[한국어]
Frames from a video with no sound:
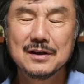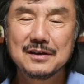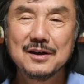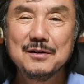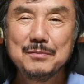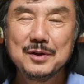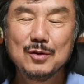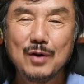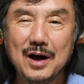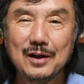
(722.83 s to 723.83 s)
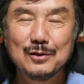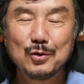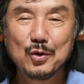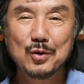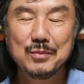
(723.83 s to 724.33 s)
경비와
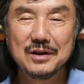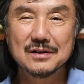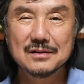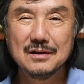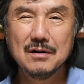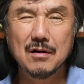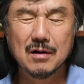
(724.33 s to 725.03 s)
노력 면에서